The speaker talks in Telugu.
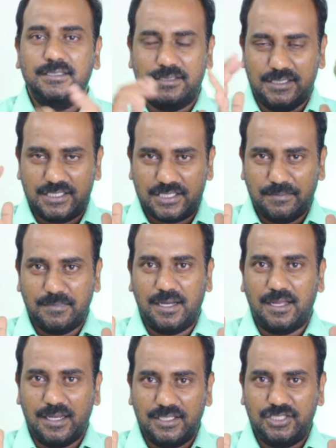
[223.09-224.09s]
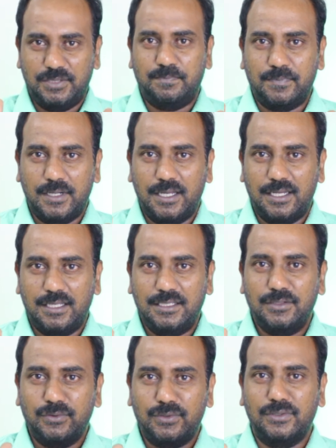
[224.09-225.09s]
సిస్టమ్ అనే చిప్
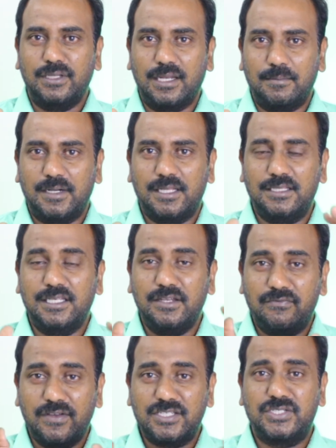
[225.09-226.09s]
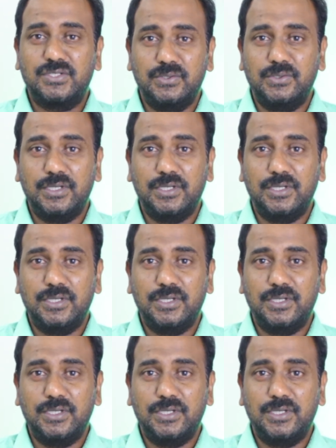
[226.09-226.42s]
అనేది ఉంటుందన్నమాట దీన్ని ఫస్ట్